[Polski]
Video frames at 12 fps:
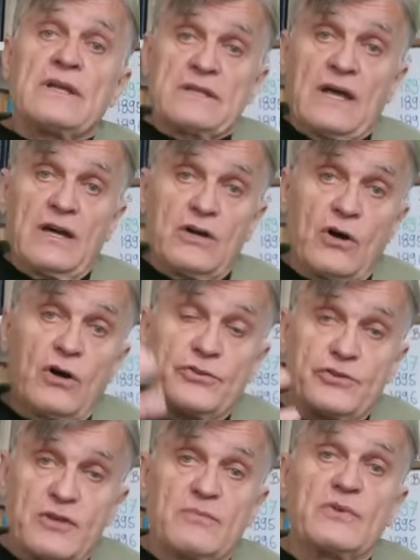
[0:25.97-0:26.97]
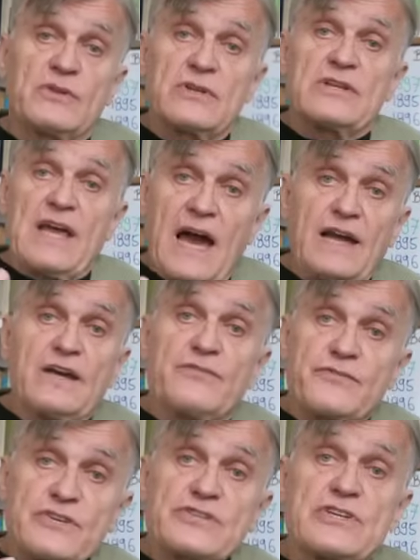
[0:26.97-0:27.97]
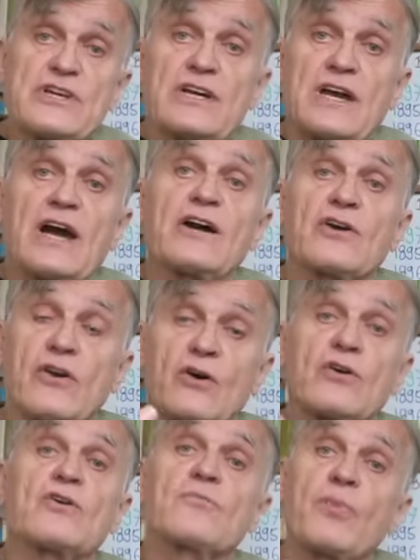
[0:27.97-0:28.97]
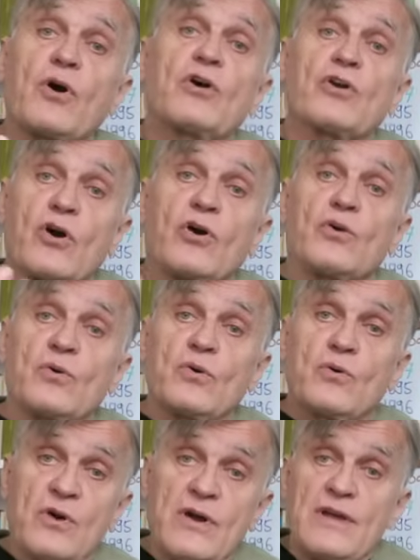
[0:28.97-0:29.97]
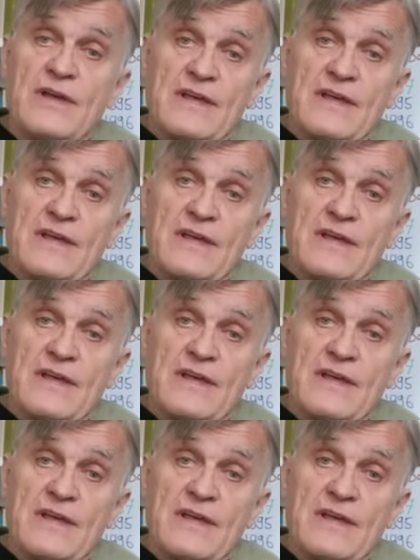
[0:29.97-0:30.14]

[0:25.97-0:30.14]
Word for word: tak o tym, jak fizyka krok po kroku